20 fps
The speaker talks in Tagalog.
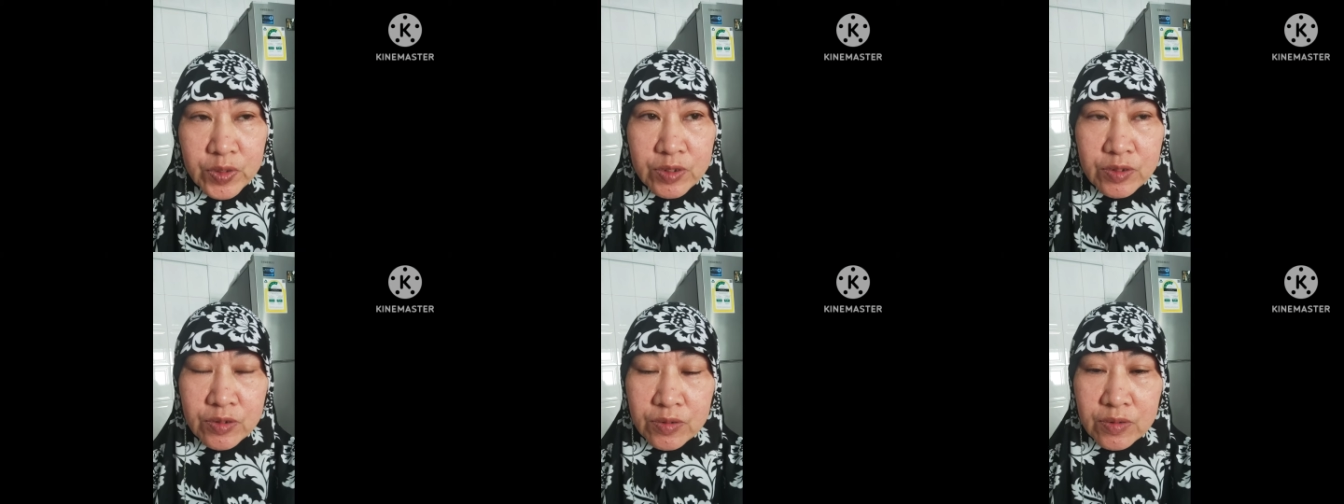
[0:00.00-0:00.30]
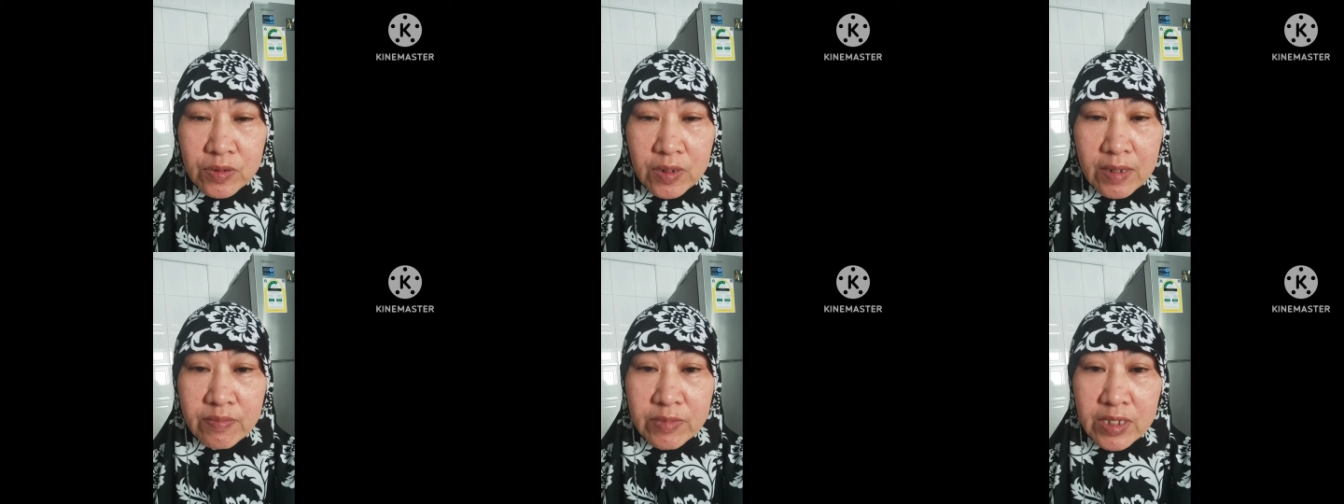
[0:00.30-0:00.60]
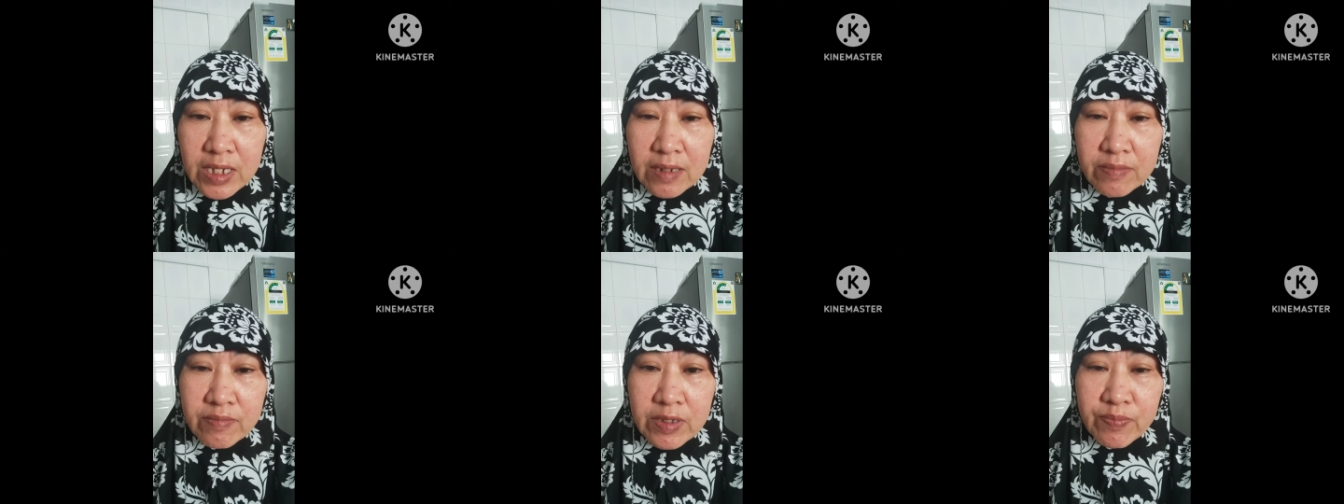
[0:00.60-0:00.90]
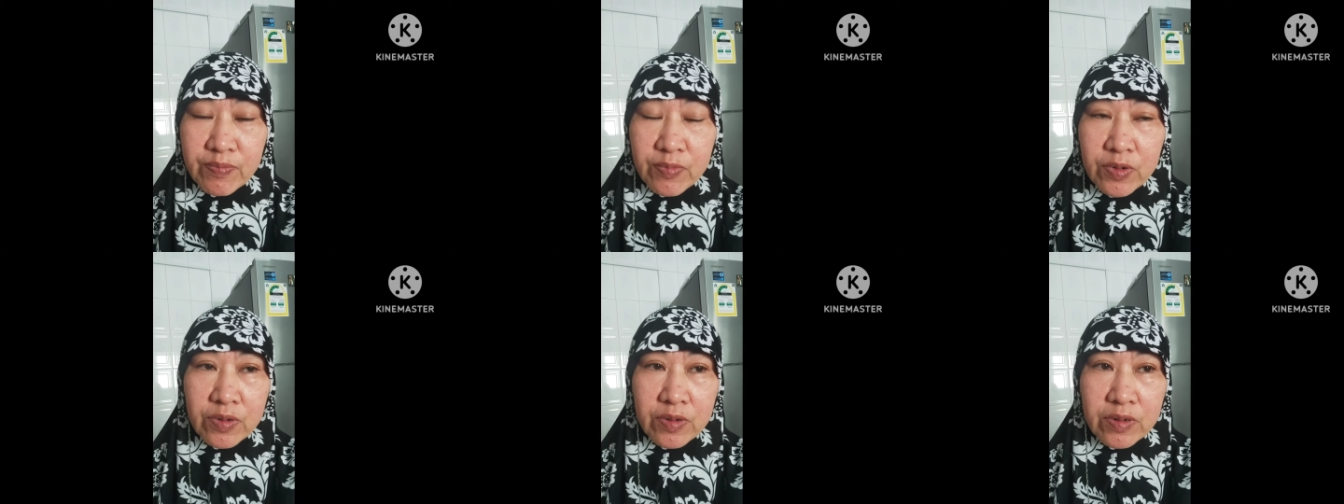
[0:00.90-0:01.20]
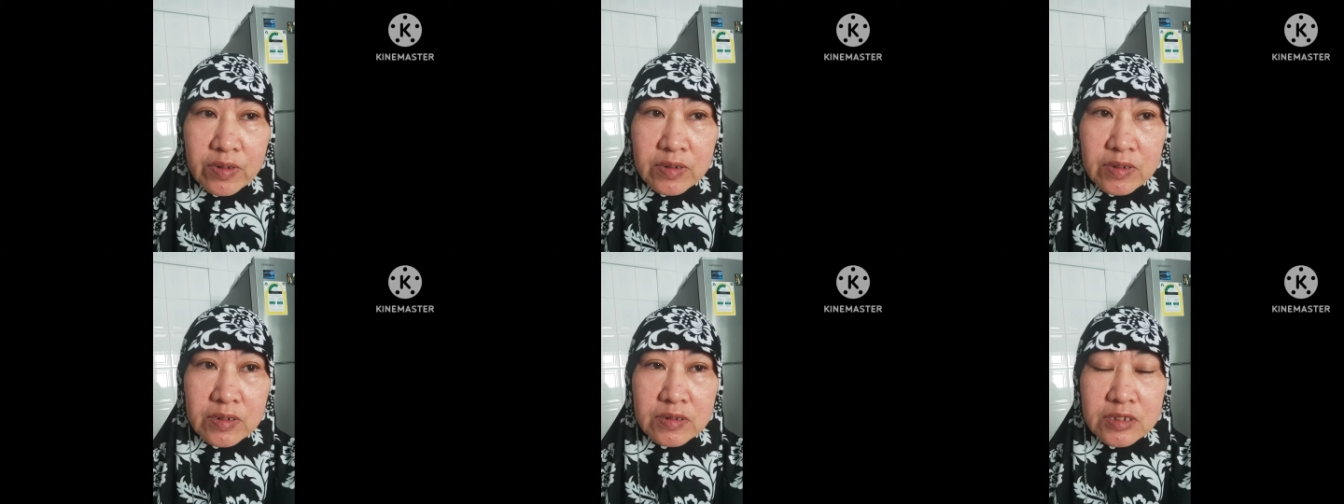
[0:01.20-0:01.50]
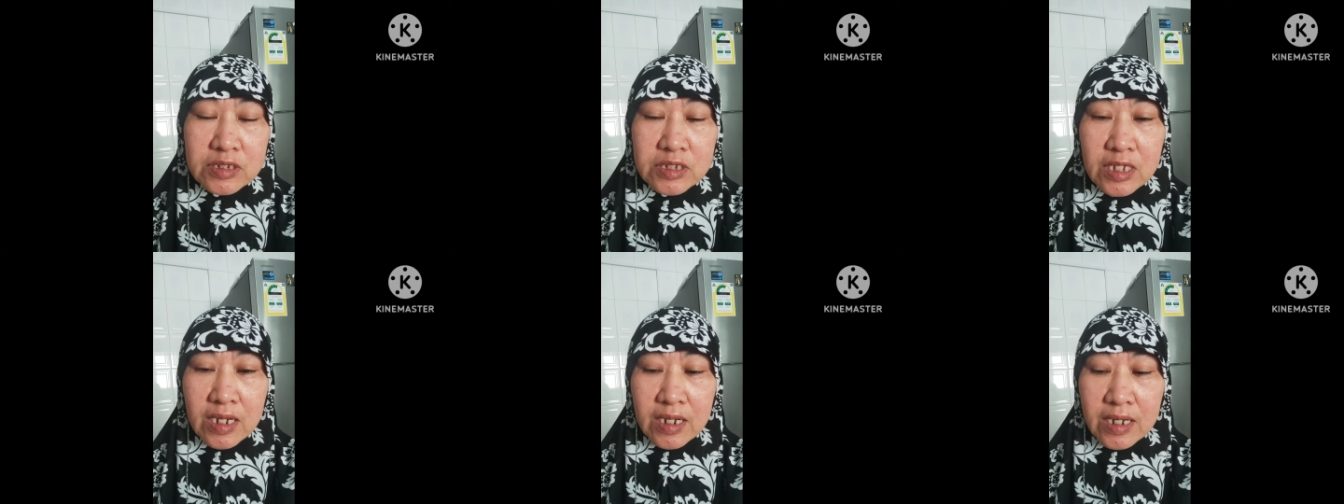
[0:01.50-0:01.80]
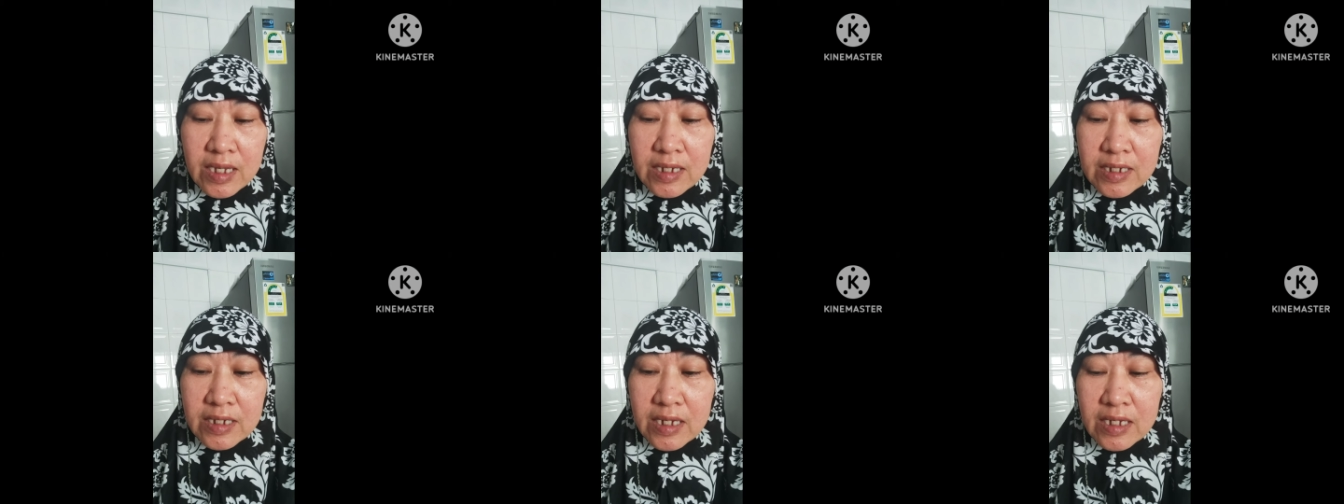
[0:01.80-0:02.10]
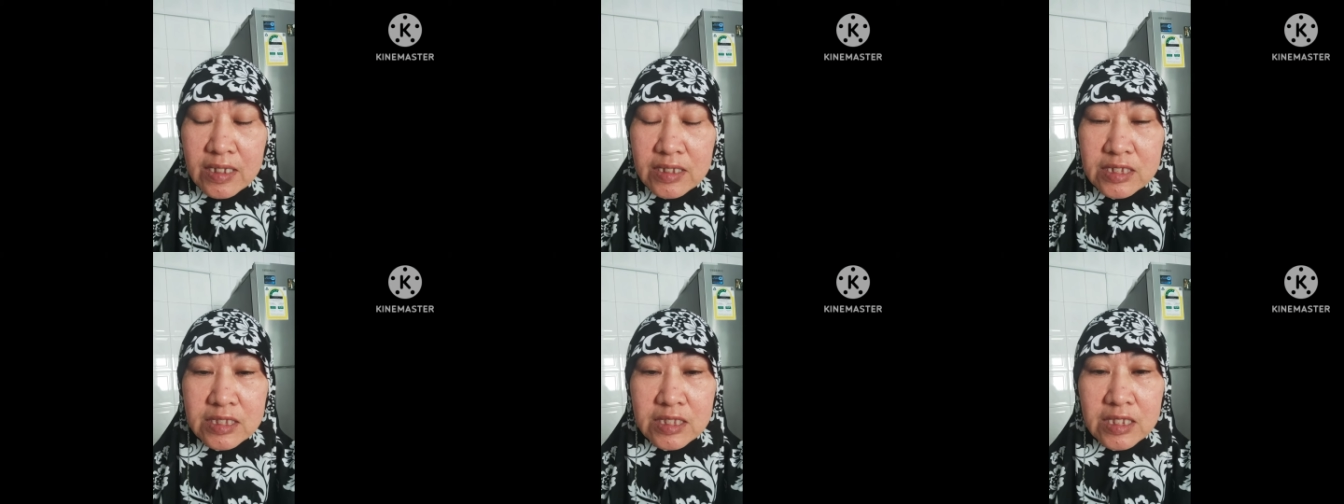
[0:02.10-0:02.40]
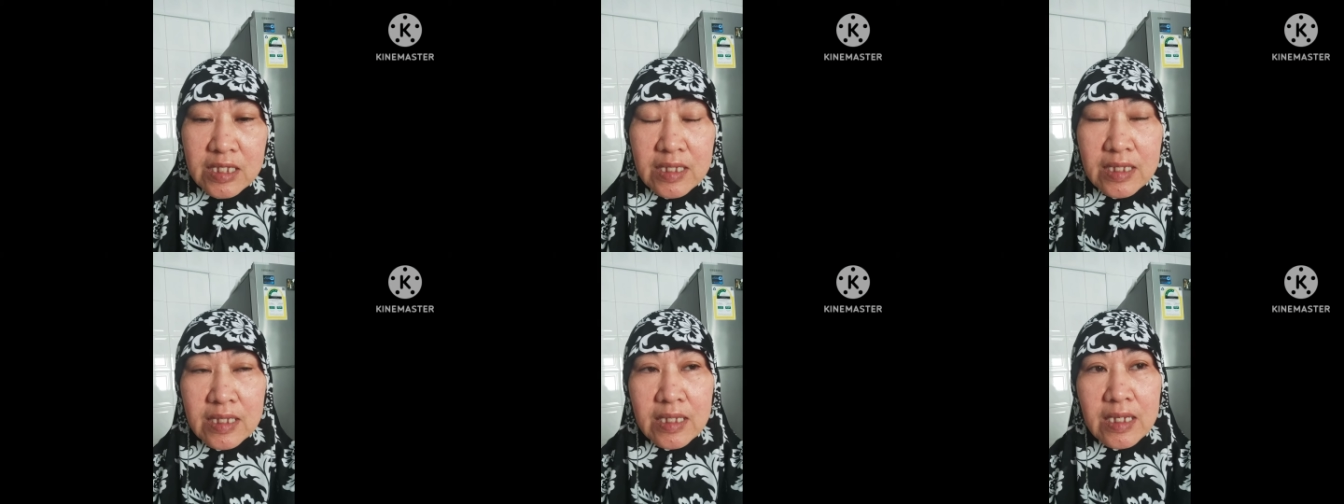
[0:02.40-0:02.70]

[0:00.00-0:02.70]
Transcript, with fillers: So kami-kami po sa KKST,